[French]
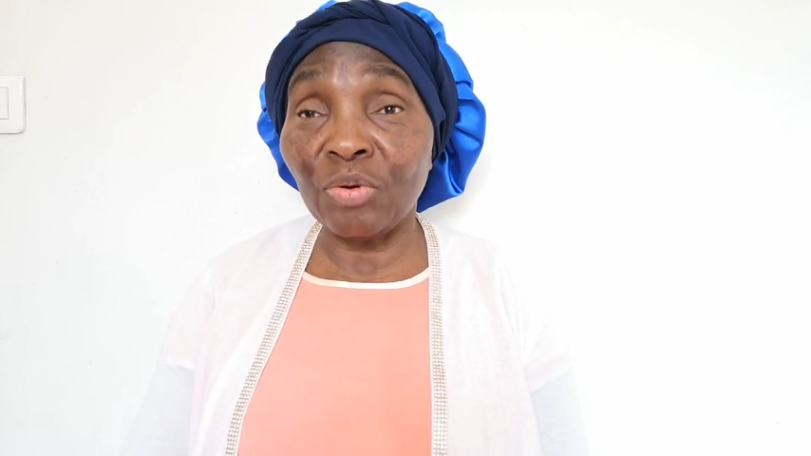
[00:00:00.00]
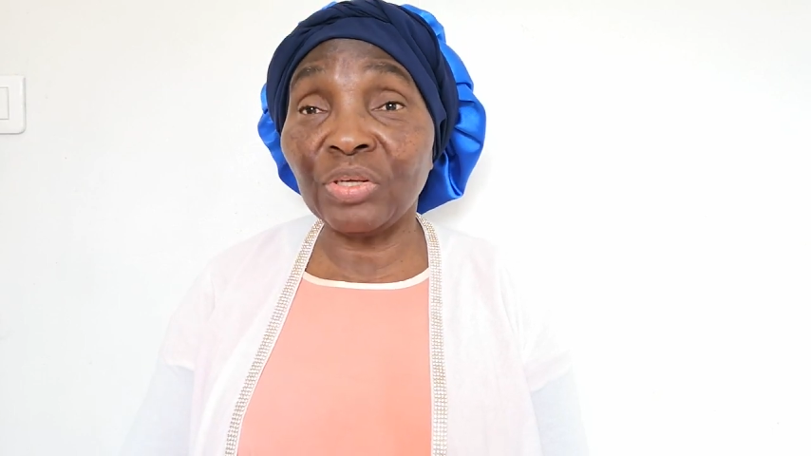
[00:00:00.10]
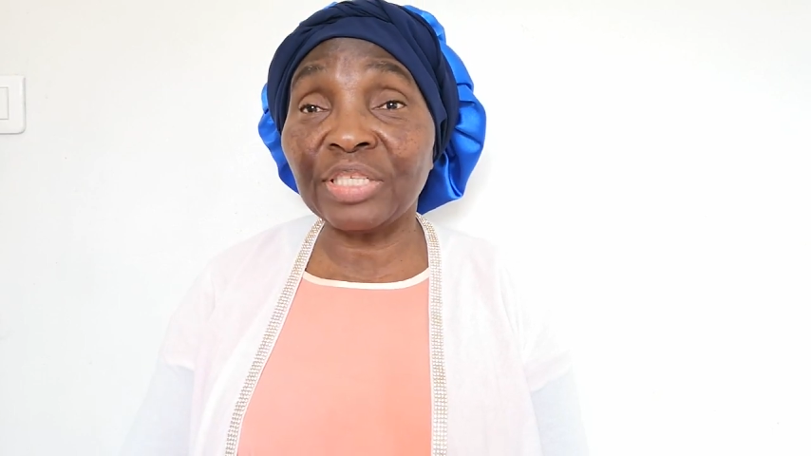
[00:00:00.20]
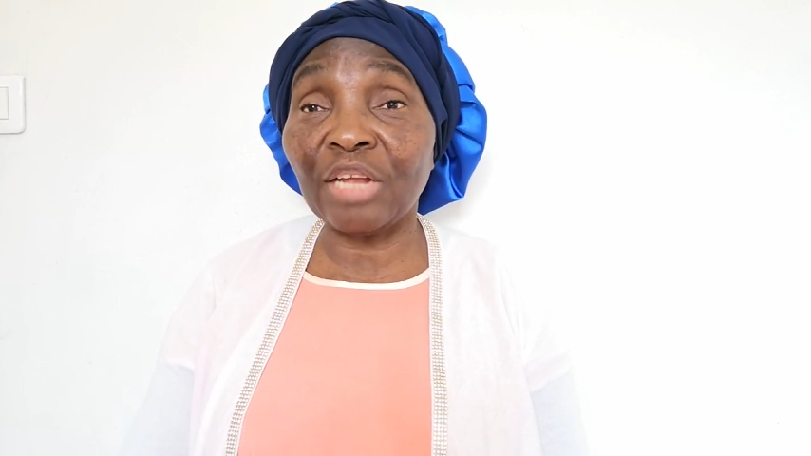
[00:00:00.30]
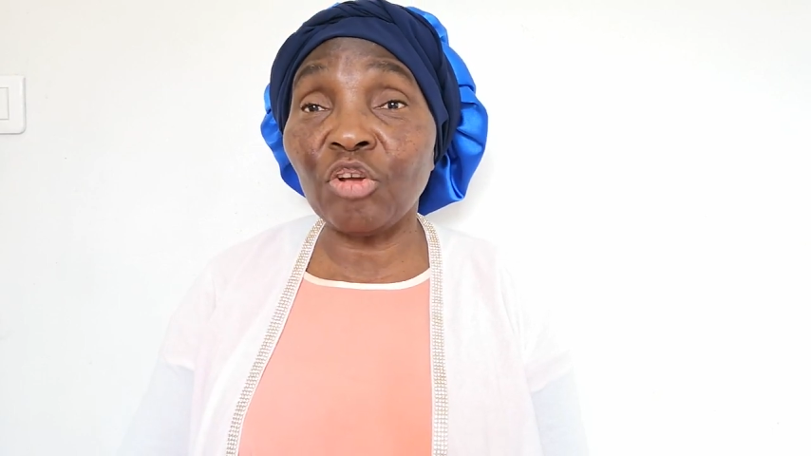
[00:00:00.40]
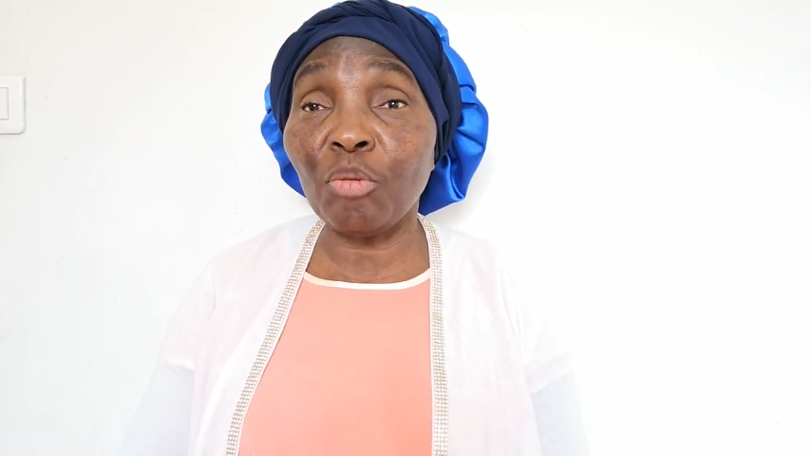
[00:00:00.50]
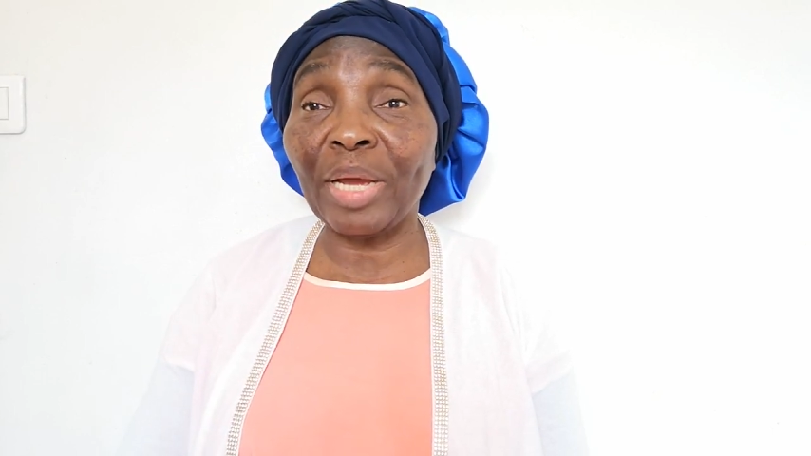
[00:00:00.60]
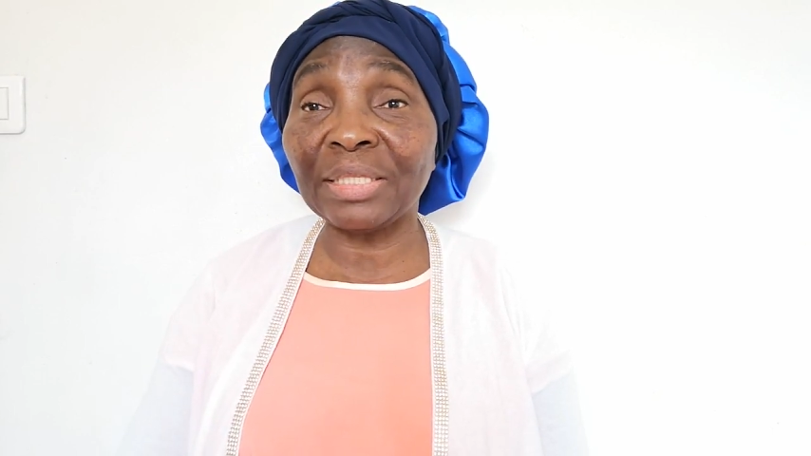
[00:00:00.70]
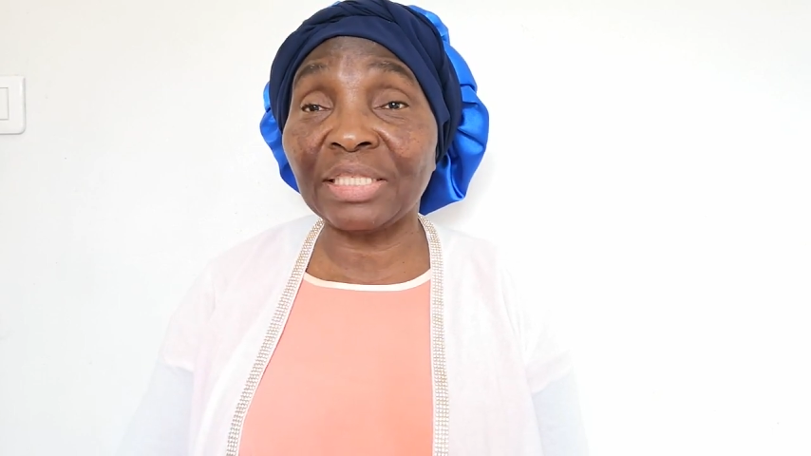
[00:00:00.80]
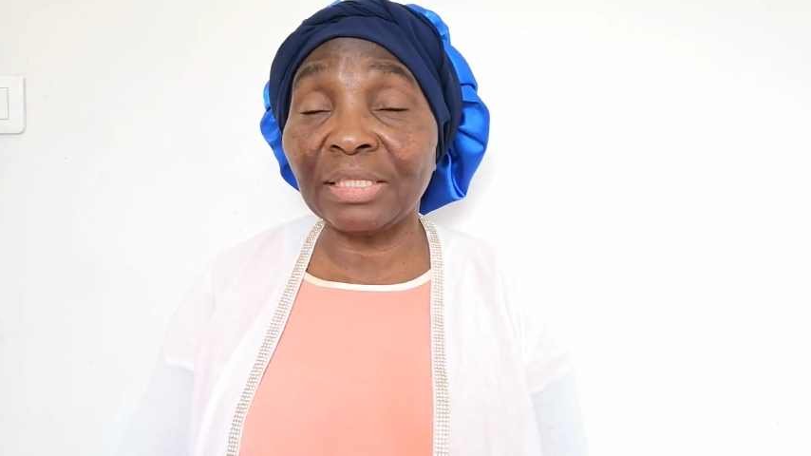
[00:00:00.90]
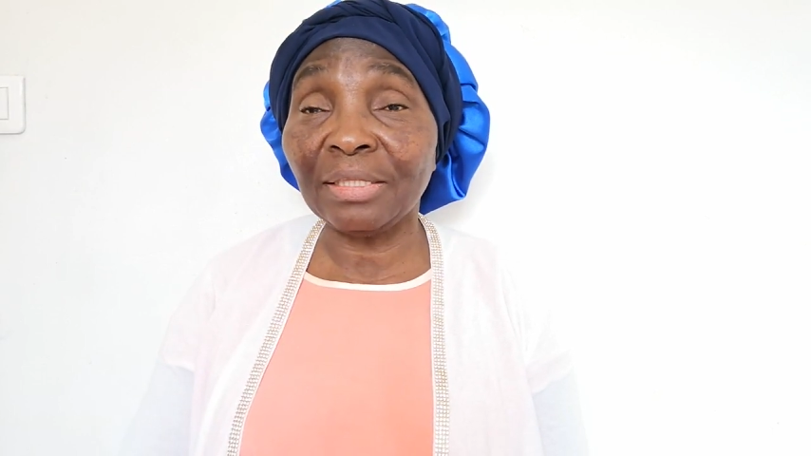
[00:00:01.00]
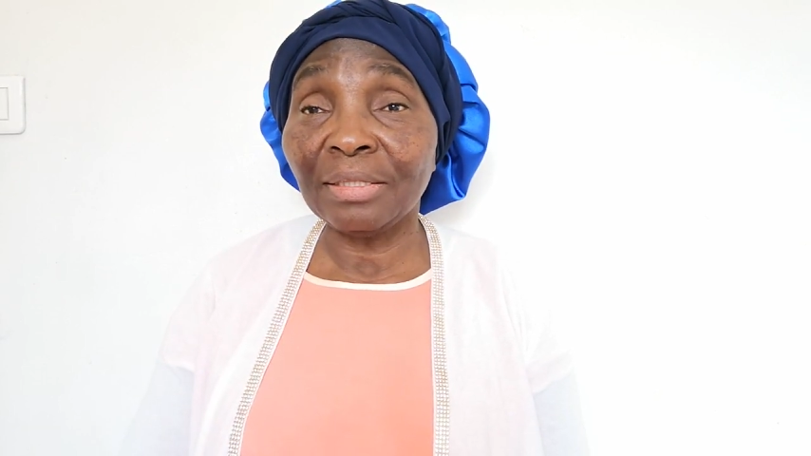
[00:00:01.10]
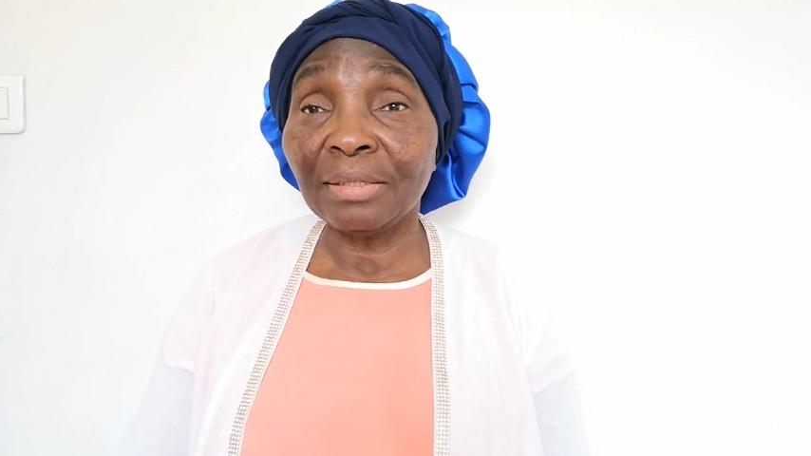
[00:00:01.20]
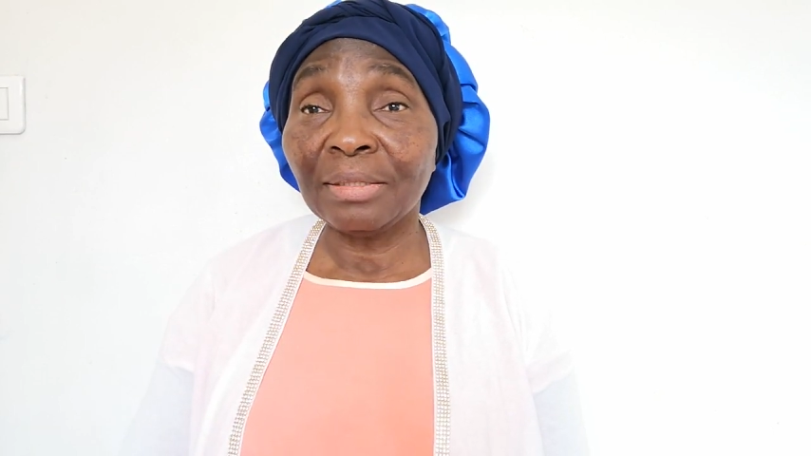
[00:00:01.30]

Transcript: Le Seigneur m'a dit,